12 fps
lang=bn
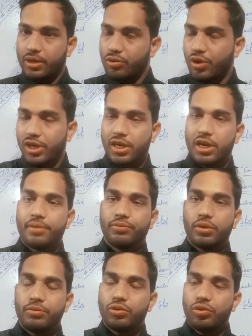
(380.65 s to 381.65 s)
কোনো একটা নাম
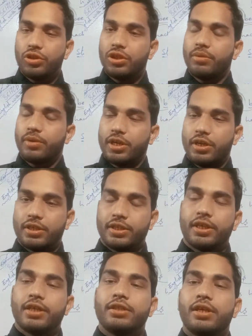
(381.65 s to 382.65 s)
তো আমি তুলে দিতে পারি না
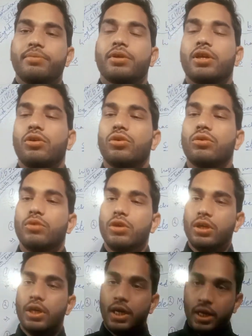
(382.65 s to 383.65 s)
সেক্ষেত্রে আমরা কি করব
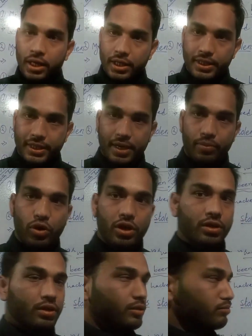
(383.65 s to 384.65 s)
সামওয়ান